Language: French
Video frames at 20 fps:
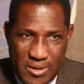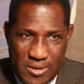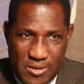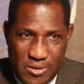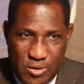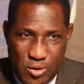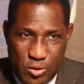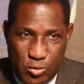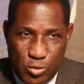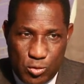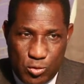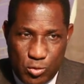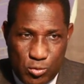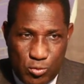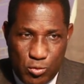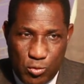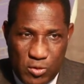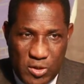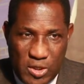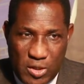c'est tout
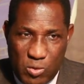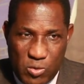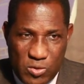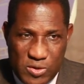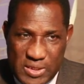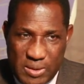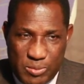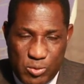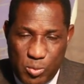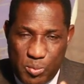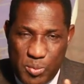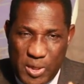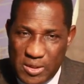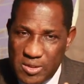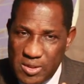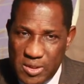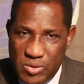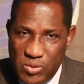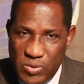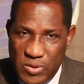autour d'un concept
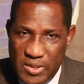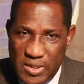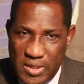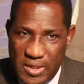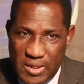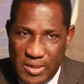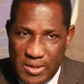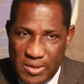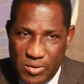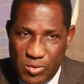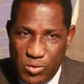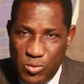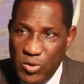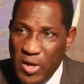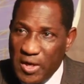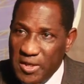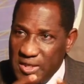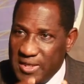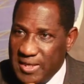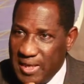particulier du
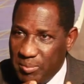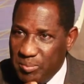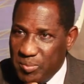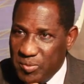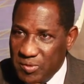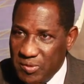handicap.